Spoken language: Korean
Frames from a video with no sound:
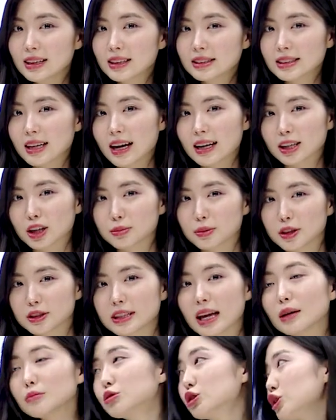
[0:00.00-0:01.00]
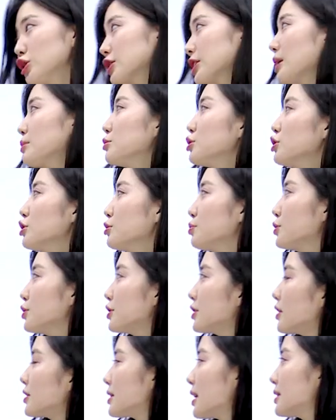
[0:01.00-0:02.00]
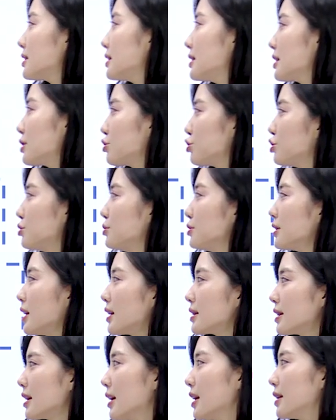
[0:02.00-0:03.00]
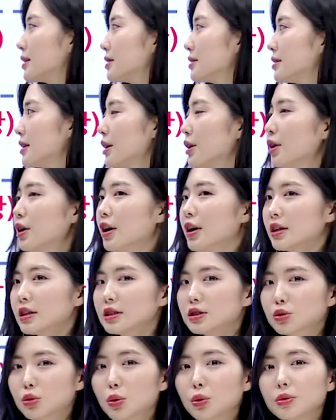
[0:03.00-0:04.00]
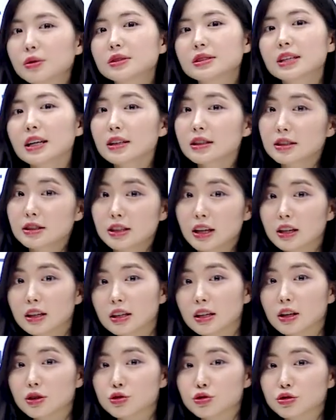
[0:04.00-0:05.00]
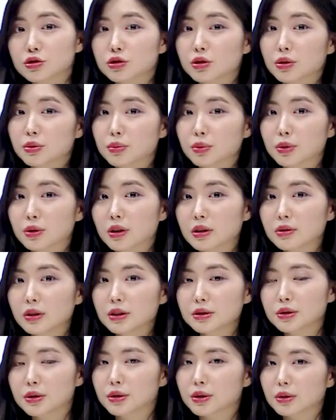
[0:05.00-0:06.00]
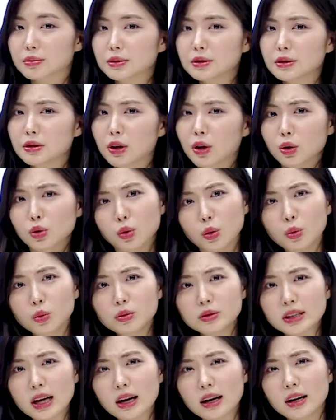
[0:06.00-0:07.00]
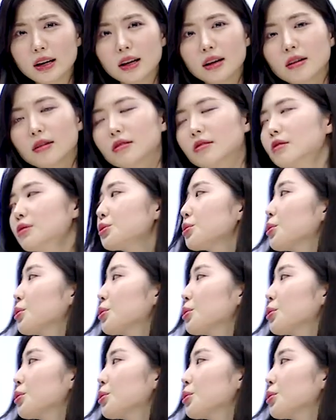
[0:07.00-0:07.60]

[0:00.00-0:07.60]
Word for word: 자, 그러면 사물, 사물 풍경 사진 이제 두 문항 나왔는데요. 그 동작을 얘기해 주는 건 뭐라고 하죠, 여러분? 동작? 어,